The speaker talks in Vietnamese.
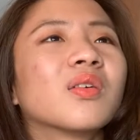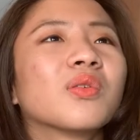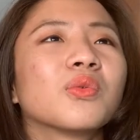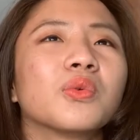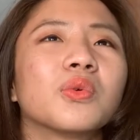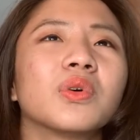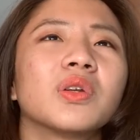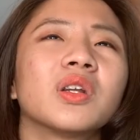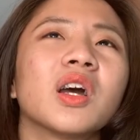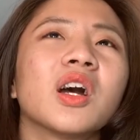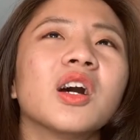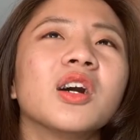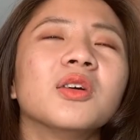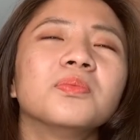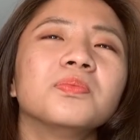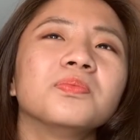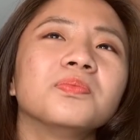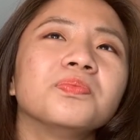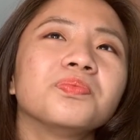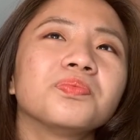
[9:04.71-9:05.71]
cuốn
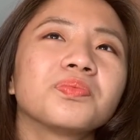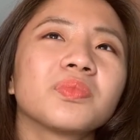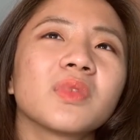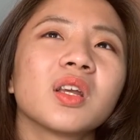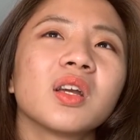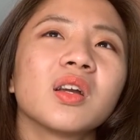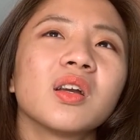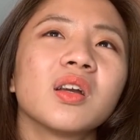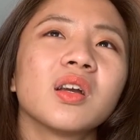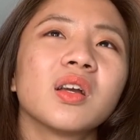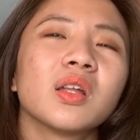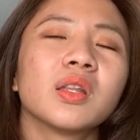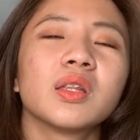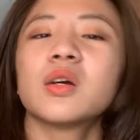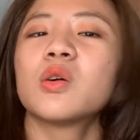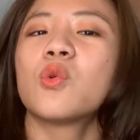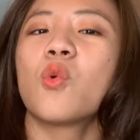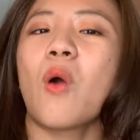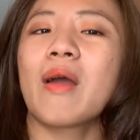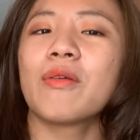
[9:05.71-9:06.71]
um,
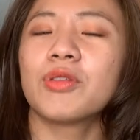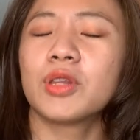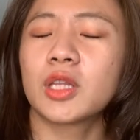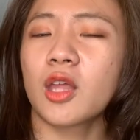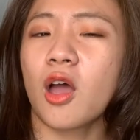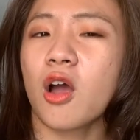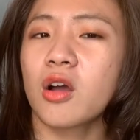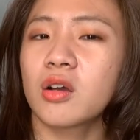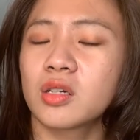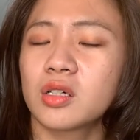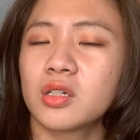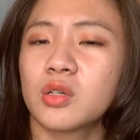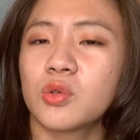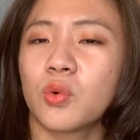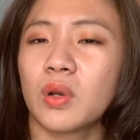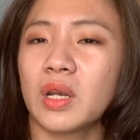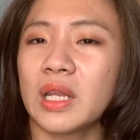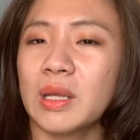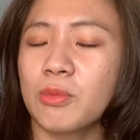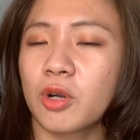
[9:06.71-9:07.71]
The Wife Stalker
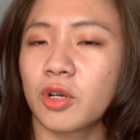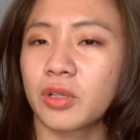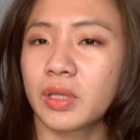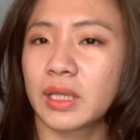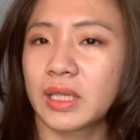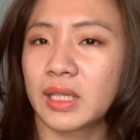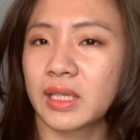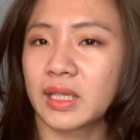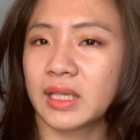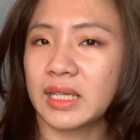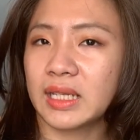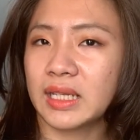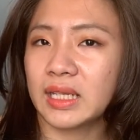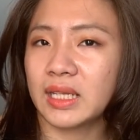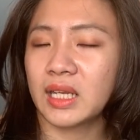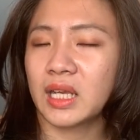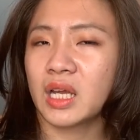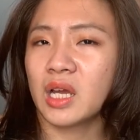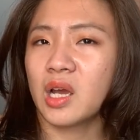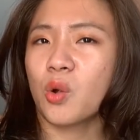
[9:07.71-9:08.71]
của Lip
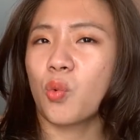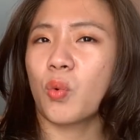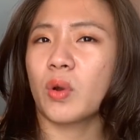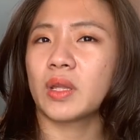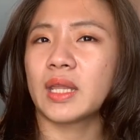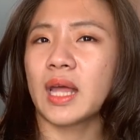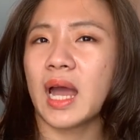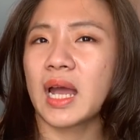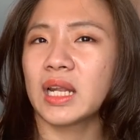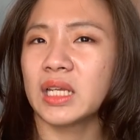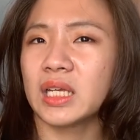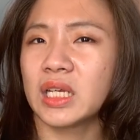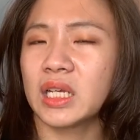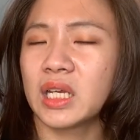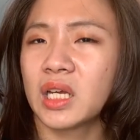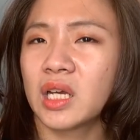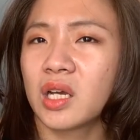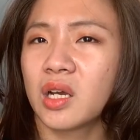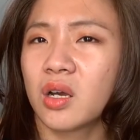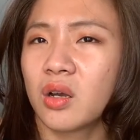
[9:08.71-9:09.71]
Constantine ngoài ra thì
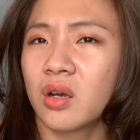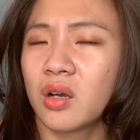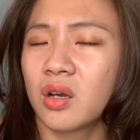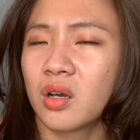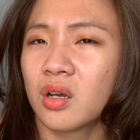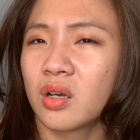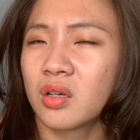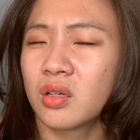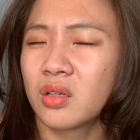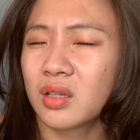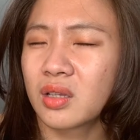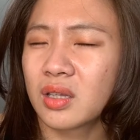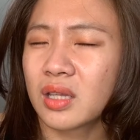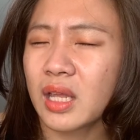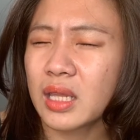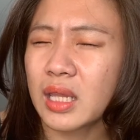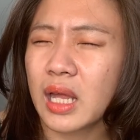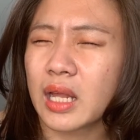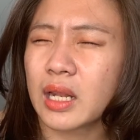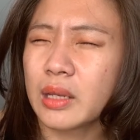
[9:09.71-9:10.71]

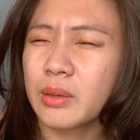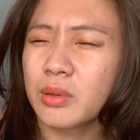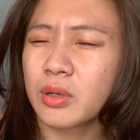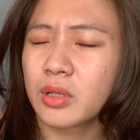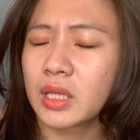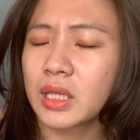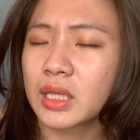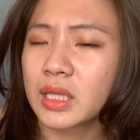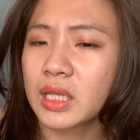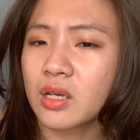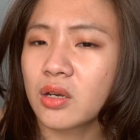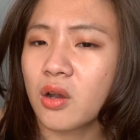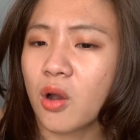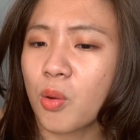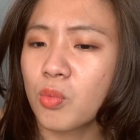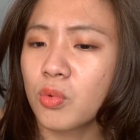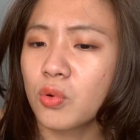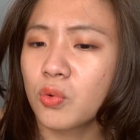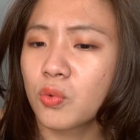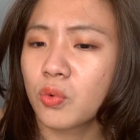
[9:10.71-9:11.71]
tác giả Philip Kansing có
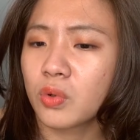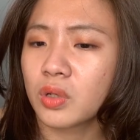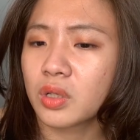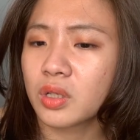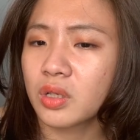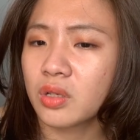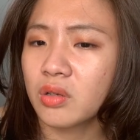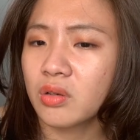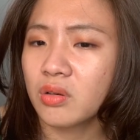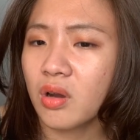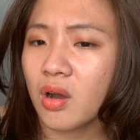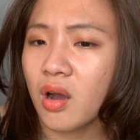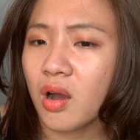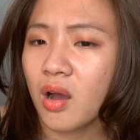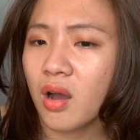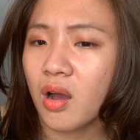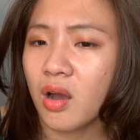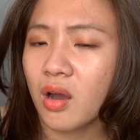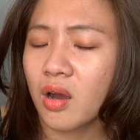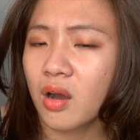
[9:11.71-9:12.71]
một cuốn
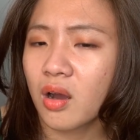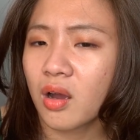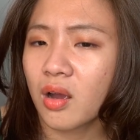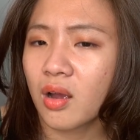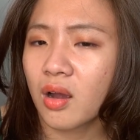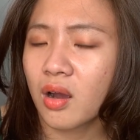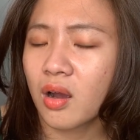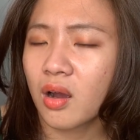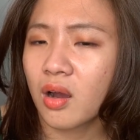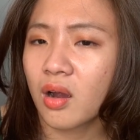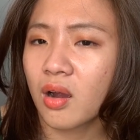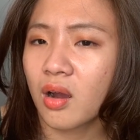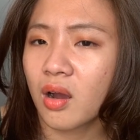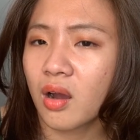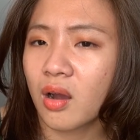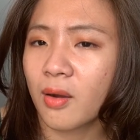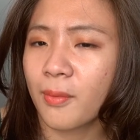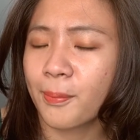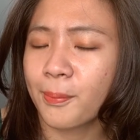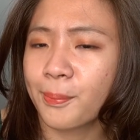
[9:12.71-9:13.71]
nữa
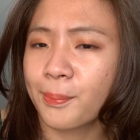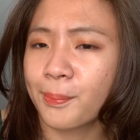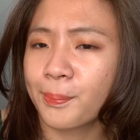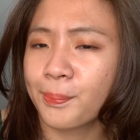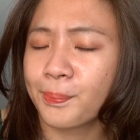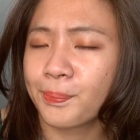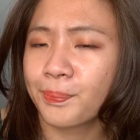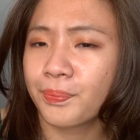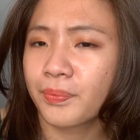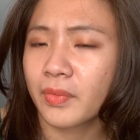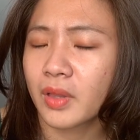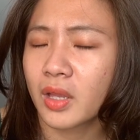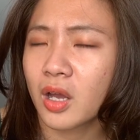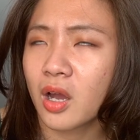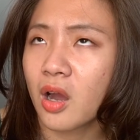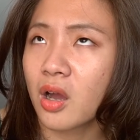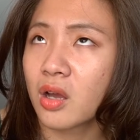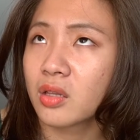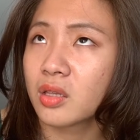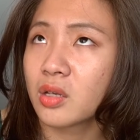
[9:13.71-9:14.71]
um,
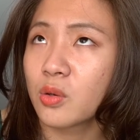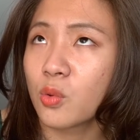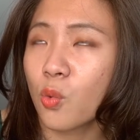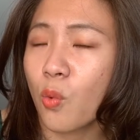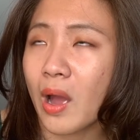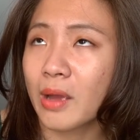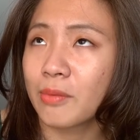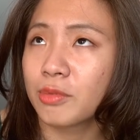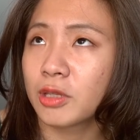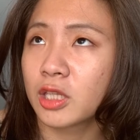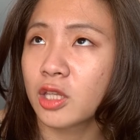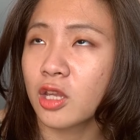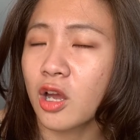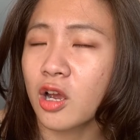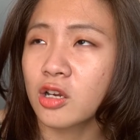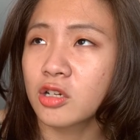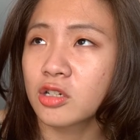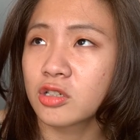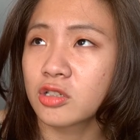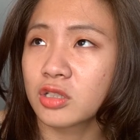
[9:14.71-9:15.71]
The White
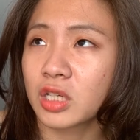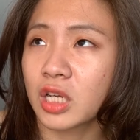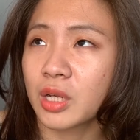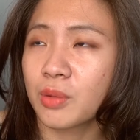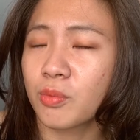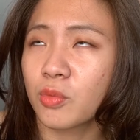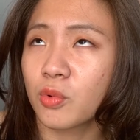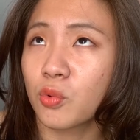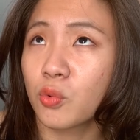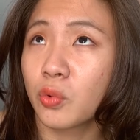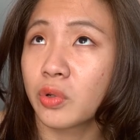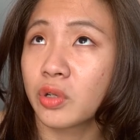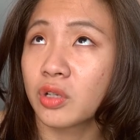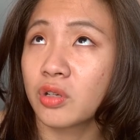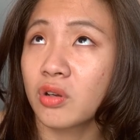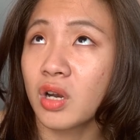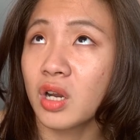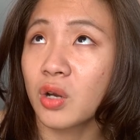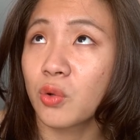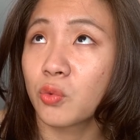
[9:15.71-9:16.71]
Stalker này một cuốn
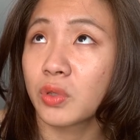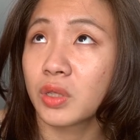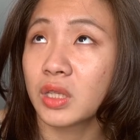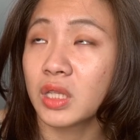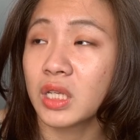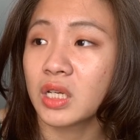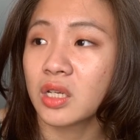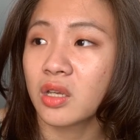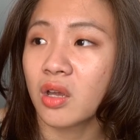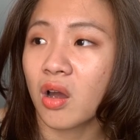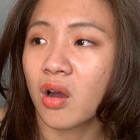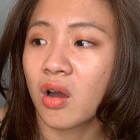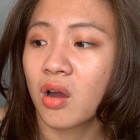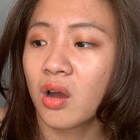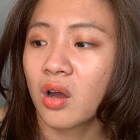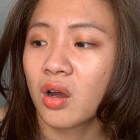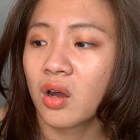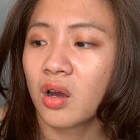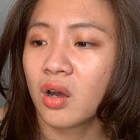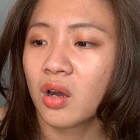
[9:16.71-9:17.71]
nữa là cuốn gì nhỉ
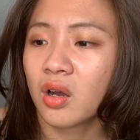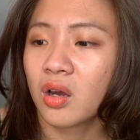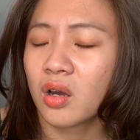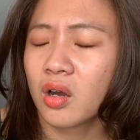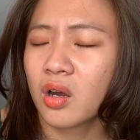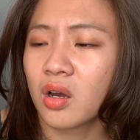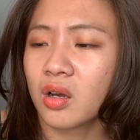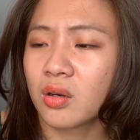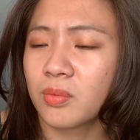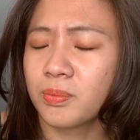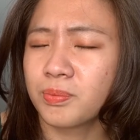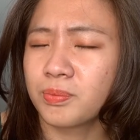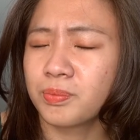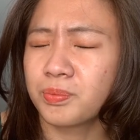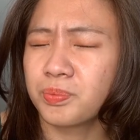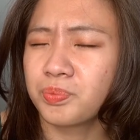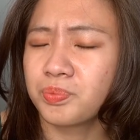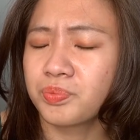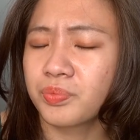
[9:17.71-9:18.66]
um,